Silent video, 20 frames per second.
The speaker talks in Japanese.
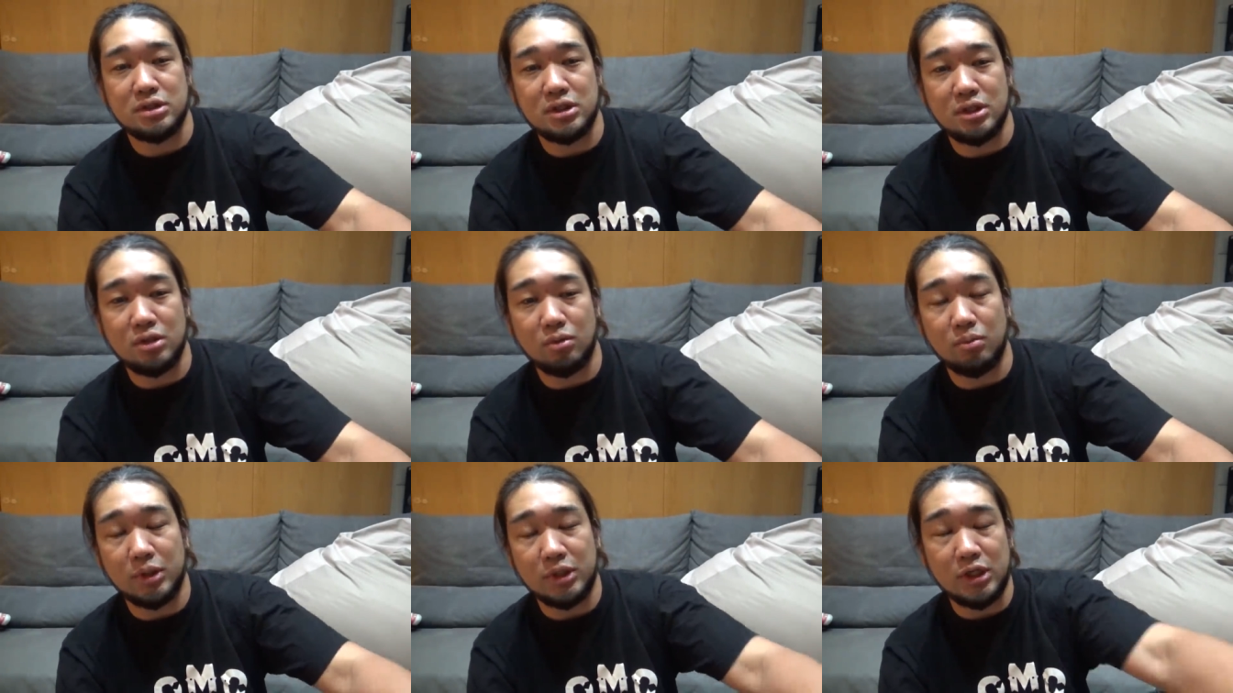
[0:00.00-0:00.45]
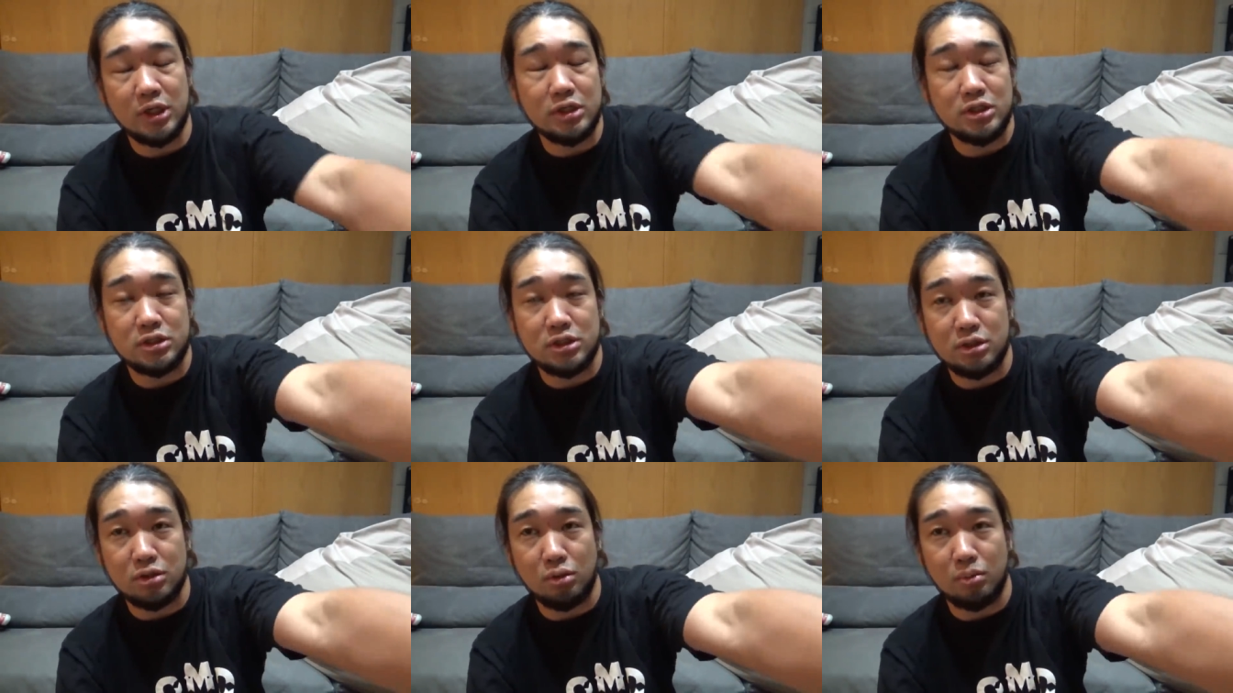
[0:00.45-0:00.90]
に「お前
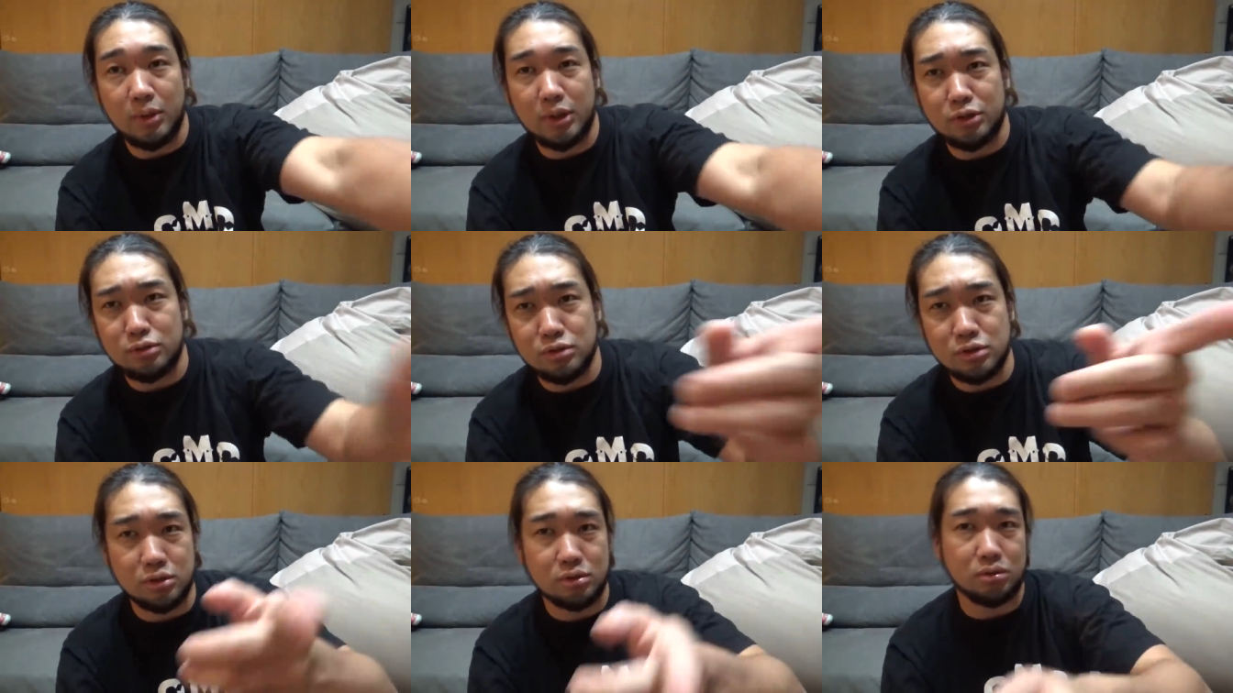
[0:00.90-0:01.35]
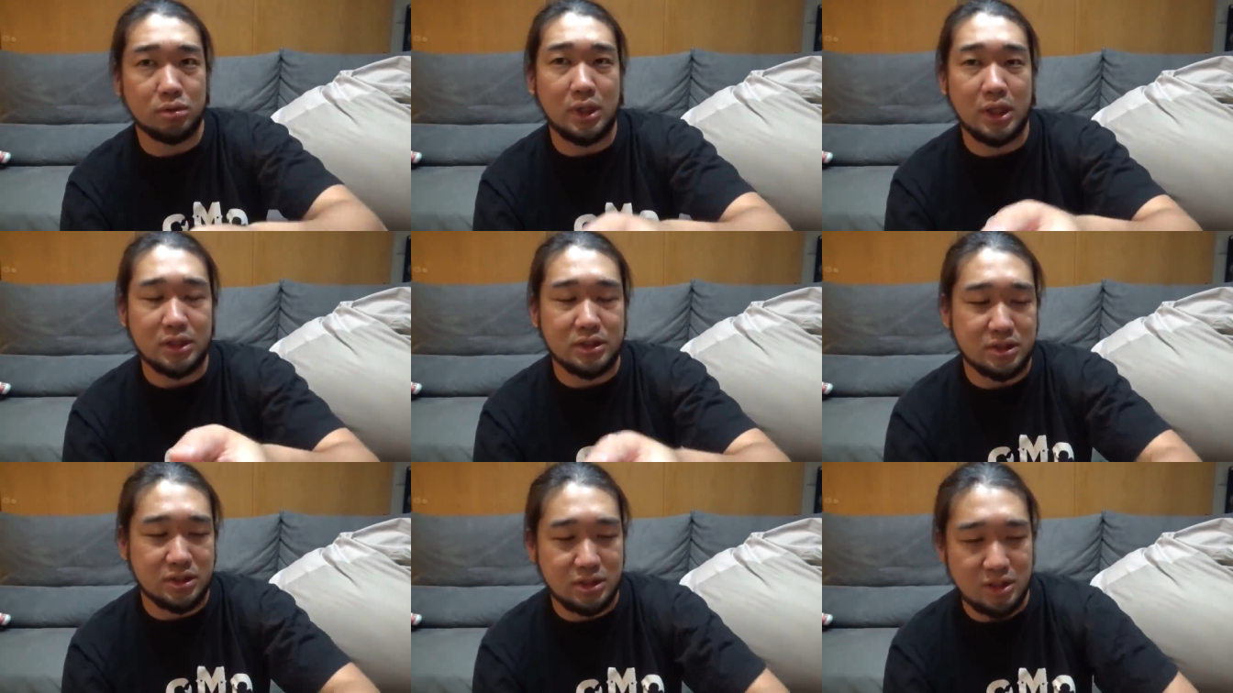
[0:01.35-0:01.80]
何してんのお前盗っ人
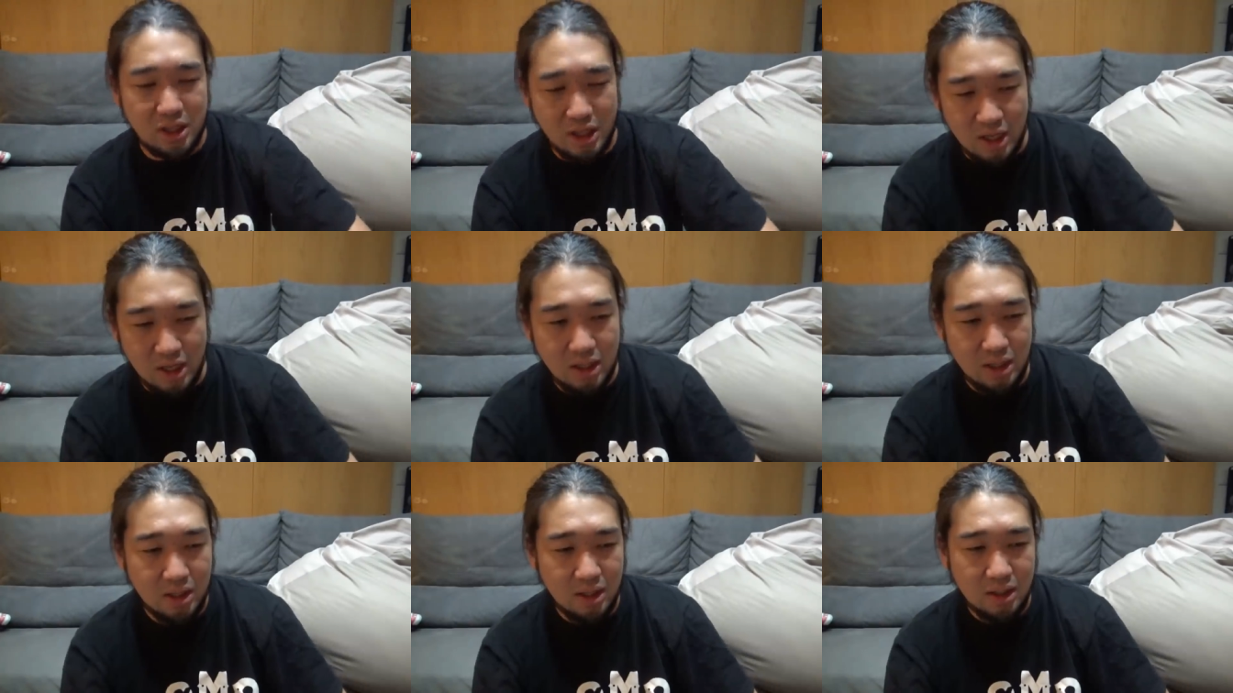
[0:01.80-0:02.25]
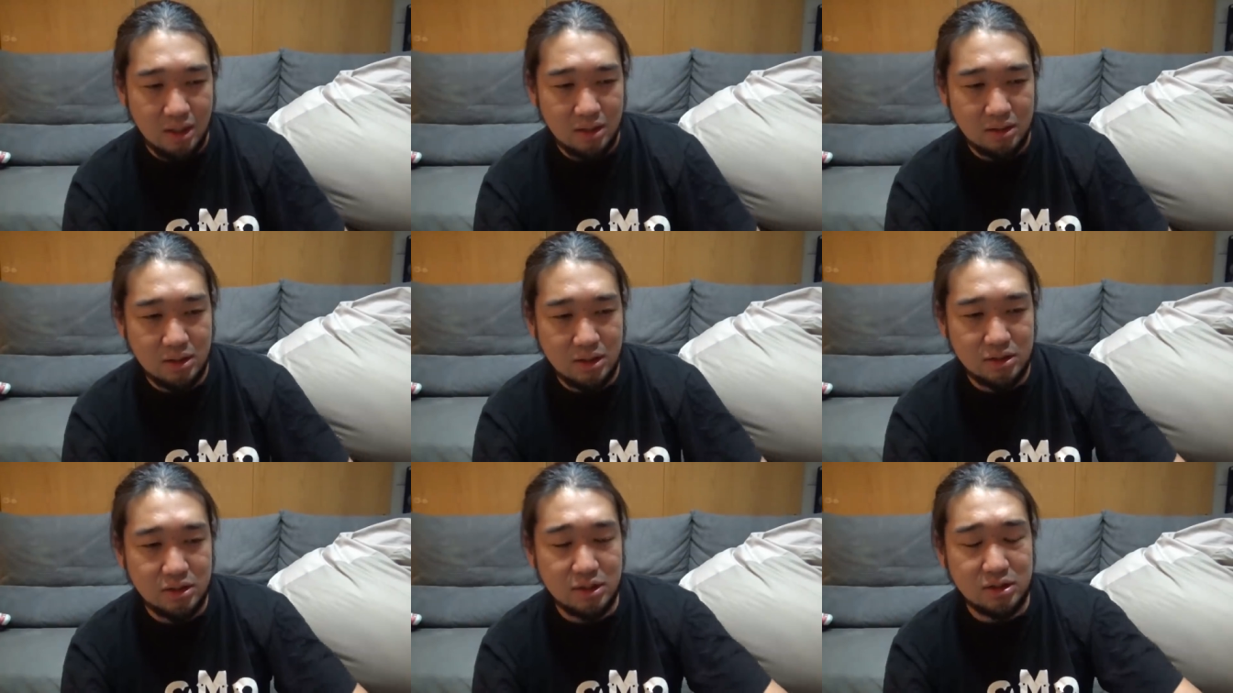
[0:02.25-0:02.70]
だ」っつって
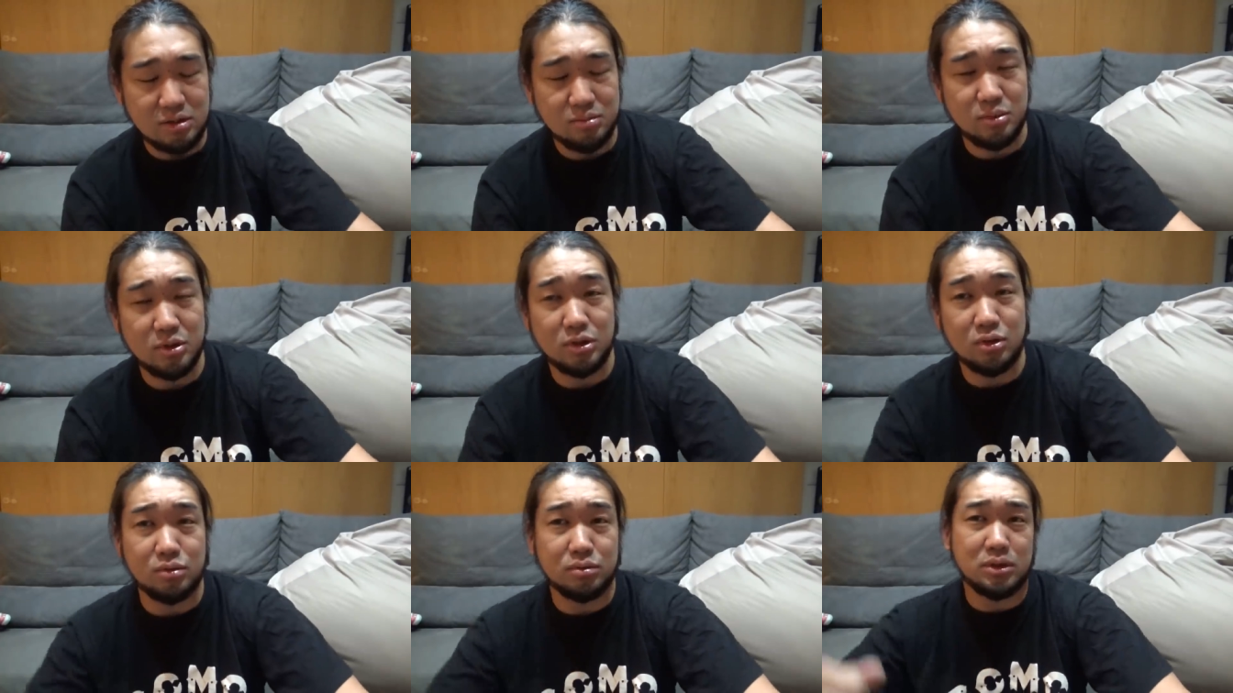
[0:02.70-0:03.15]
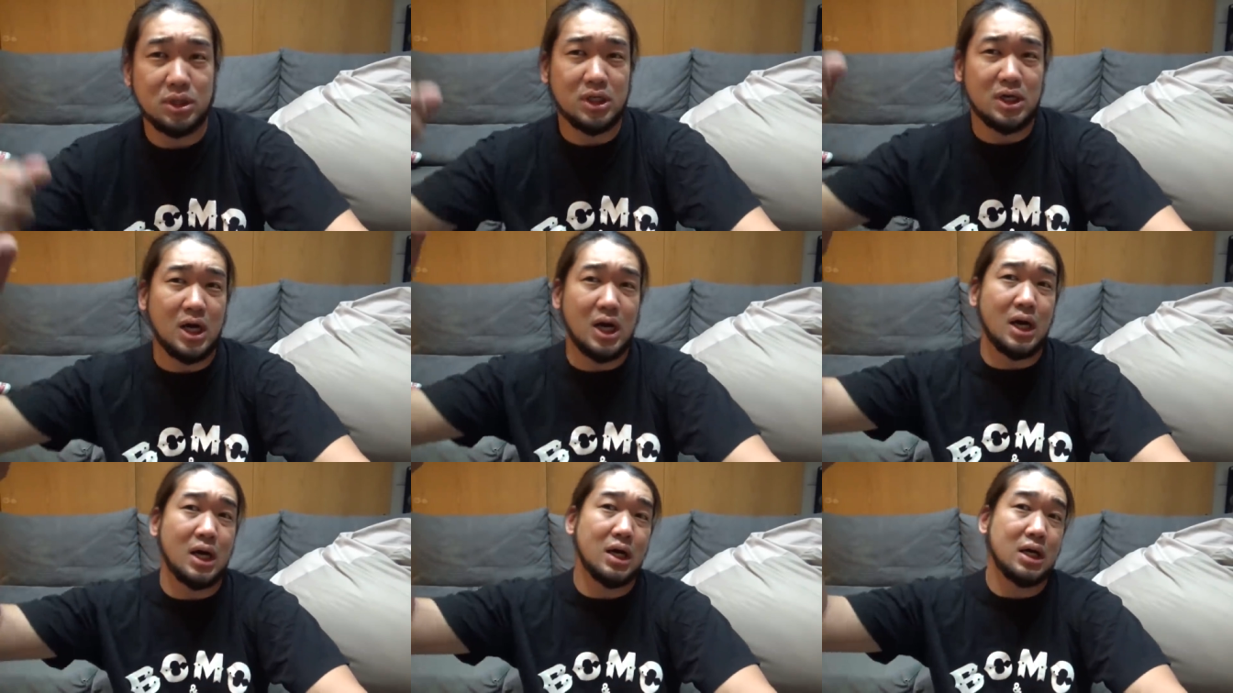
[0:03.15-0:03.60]
でジャスミンの腕
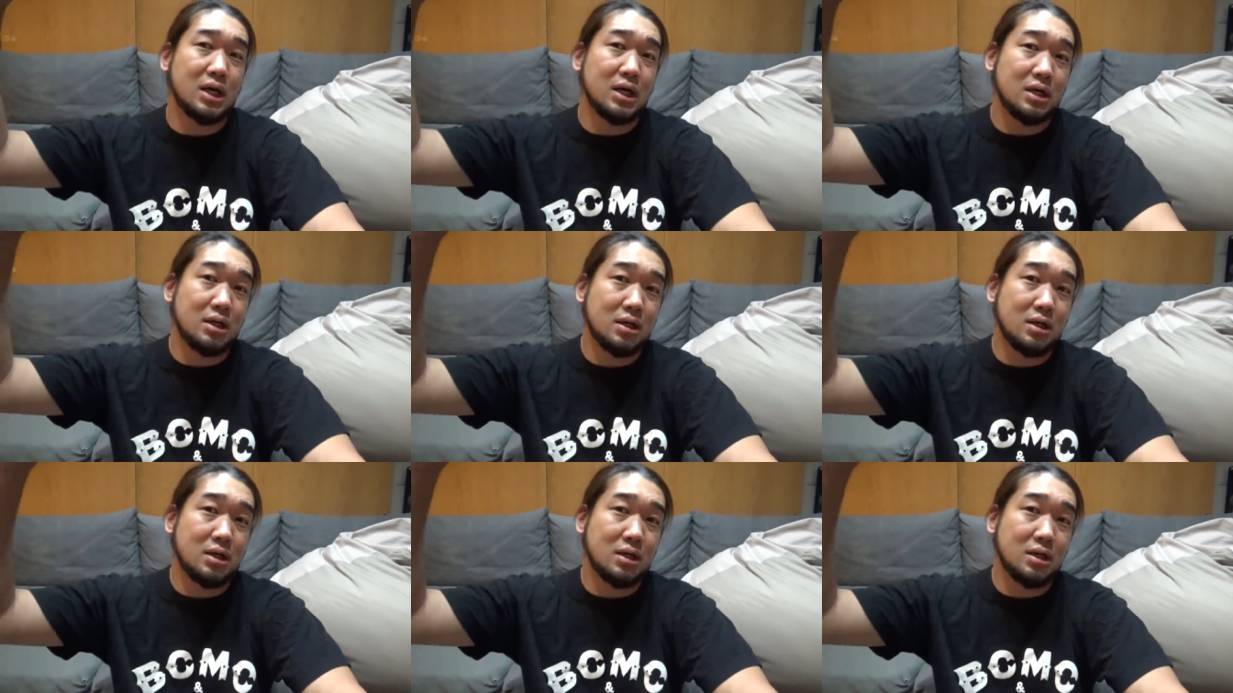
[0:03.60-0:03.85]
が